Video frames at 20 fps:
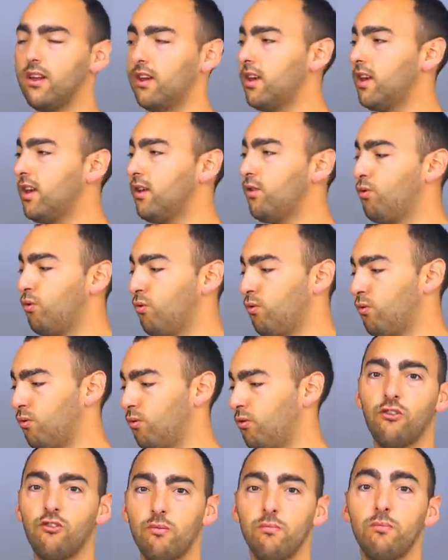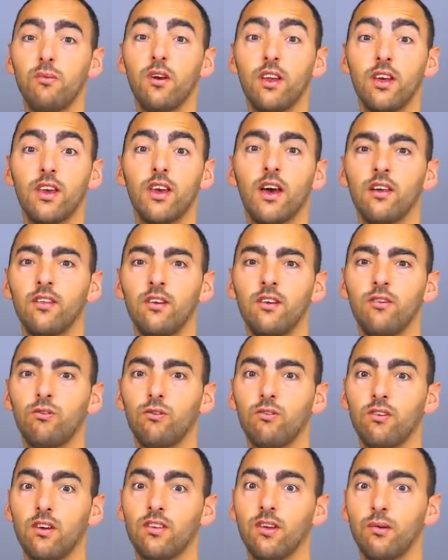Et deux, j'aime bien les garder
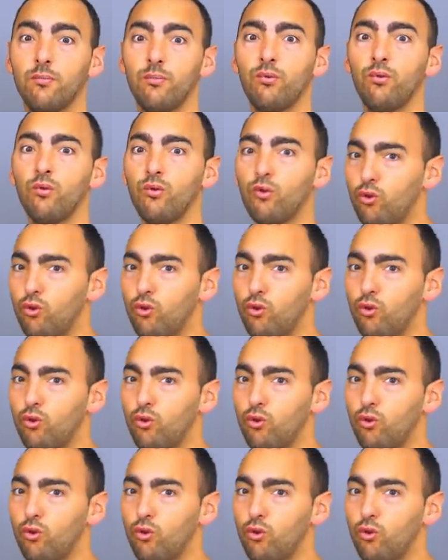sur certains pots,